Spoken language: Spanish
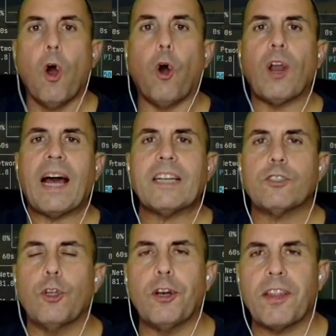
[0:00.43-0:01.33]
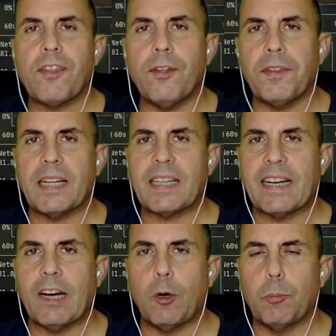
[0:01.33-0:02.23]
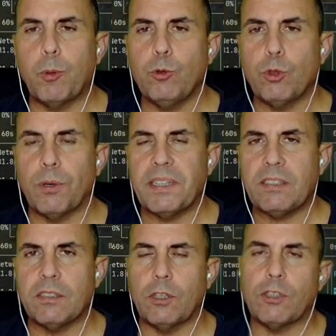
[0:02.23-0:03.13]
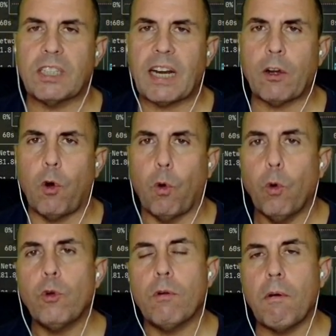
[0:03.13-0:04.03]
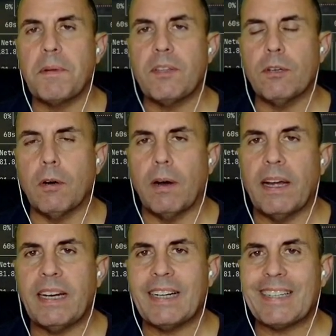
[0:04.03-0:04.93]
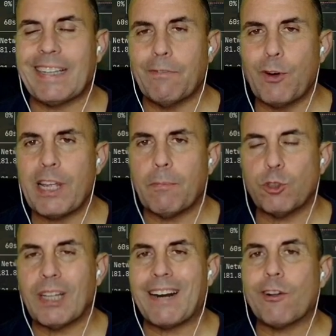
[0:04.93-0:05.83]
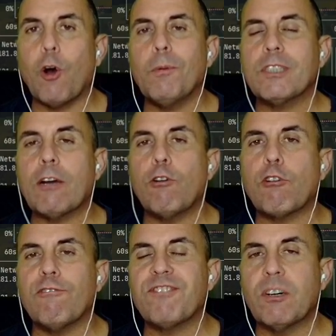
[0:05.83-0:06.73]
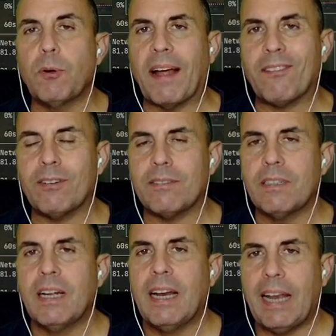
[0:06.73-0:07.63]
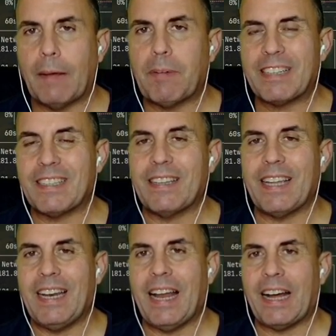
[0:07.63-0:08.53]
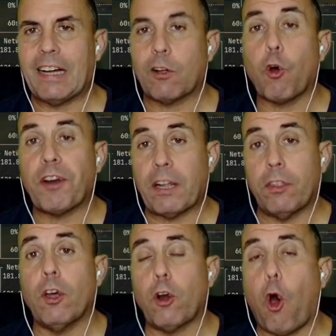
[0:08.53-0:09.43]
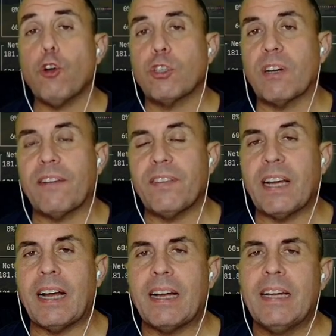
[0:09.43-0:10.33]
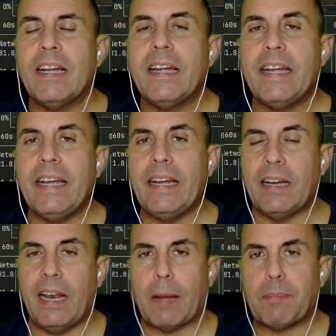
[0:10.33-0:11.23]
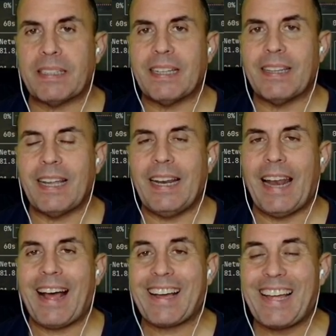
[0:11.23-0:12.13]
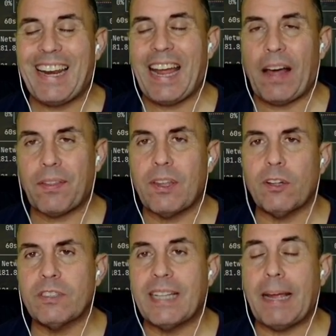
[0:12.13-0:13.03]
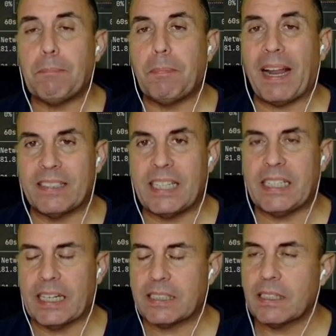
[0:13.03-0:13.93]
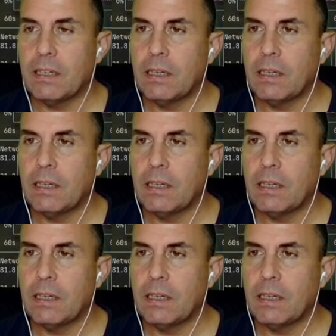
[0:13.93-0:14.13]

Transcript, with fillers: Hola, soy Lorenzo de atareado.es y hoy te traigo un nuevo vídeo en el que te voy a mostrar cómo tengo configurado la parte de la corrección ortográfica y la parte de la creación de plantillas.